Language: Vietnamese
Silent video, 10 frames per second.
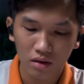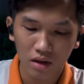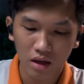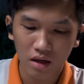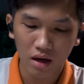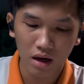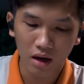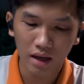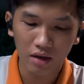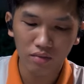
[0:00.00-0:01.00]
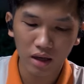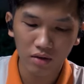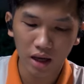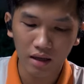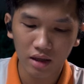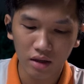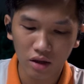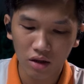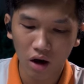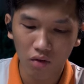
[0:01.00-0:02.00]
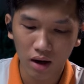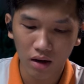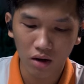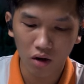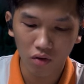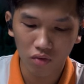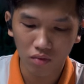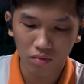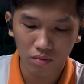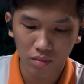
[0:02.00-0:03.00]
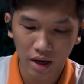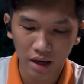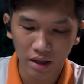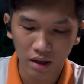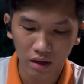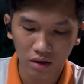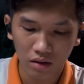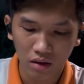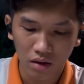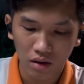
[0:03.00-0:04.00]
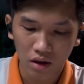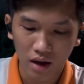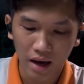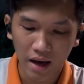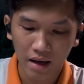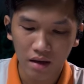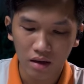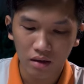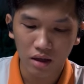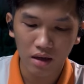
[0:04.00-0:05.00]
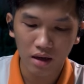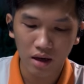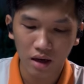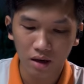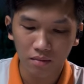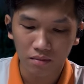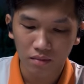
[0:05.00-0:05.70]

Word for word: thì à, ở đây chúng ta có thể chỉnh chế độ là low median à, 2 thì à,